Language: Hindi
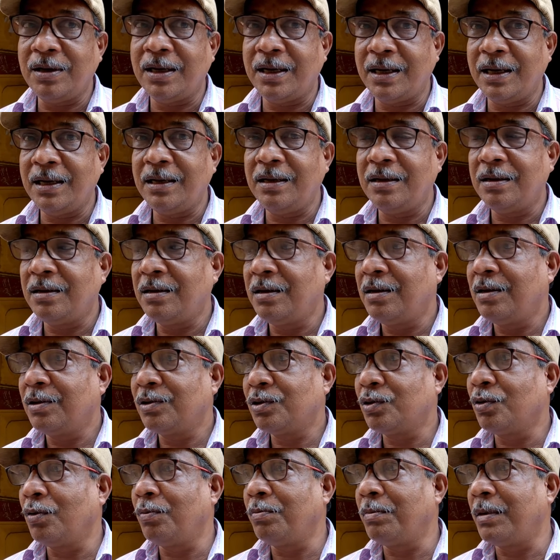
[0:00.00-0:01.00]
लोग है
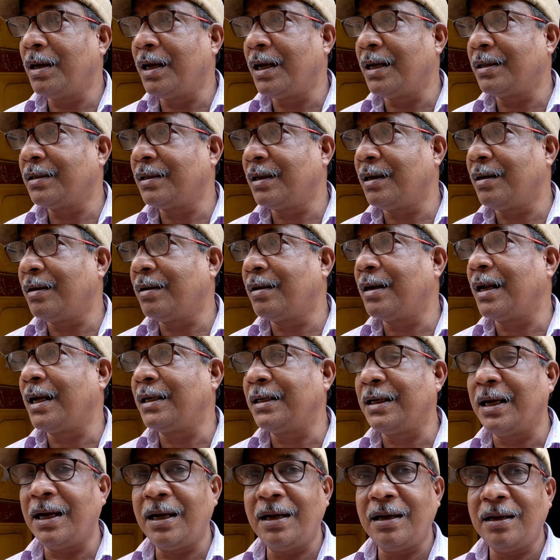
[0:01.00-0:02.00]
सोमनाथ और
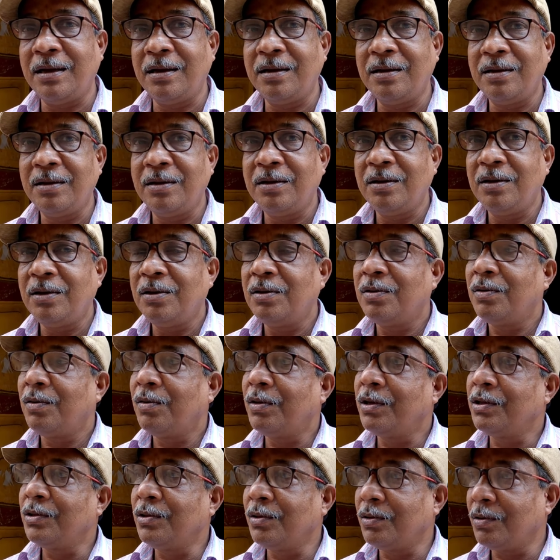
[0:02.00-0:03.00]
राजा
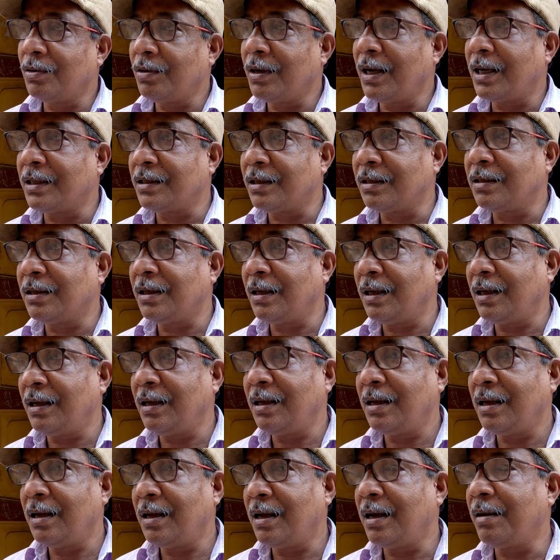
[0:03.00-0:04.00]
वही दोनों आते थे
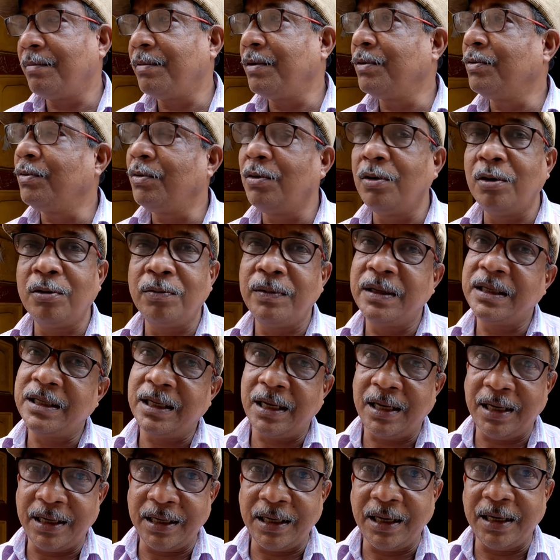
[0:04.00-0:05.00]
अभी वो लोग भी
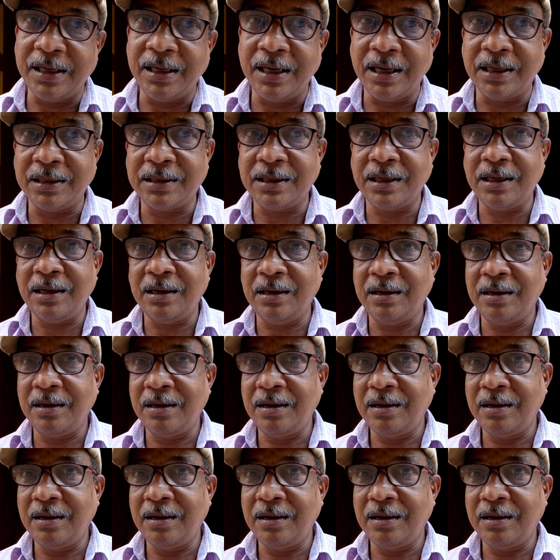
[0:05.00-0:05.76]
चला गया यहाँ से